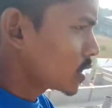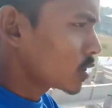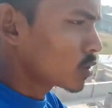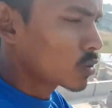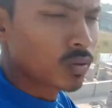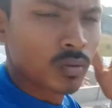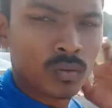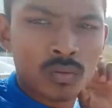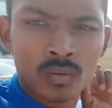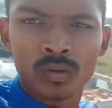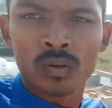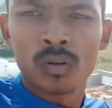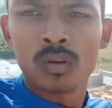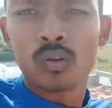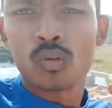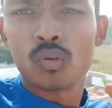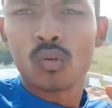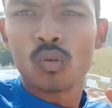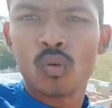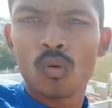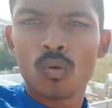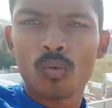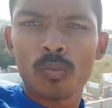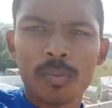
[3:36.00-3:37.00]
कि
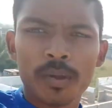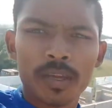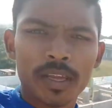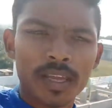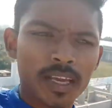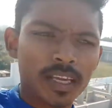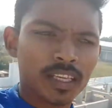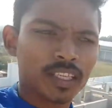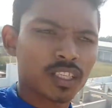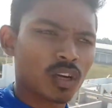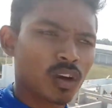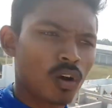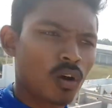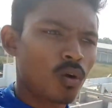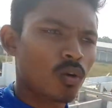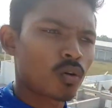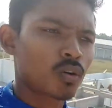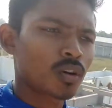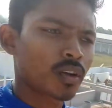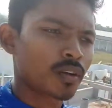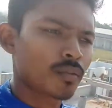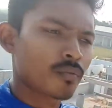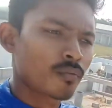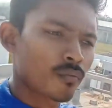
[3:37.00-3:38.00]
टू बी
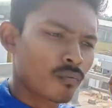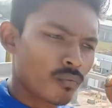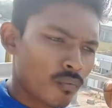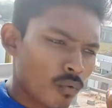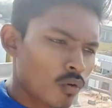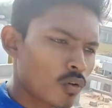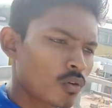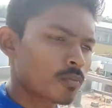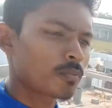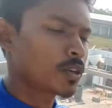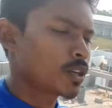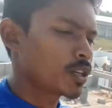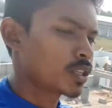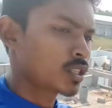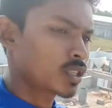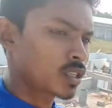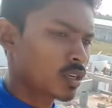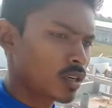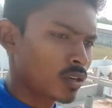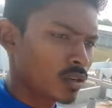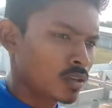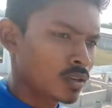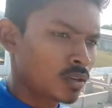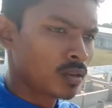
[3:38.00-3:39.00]
और फोर बी
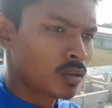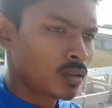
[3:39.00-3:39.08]
का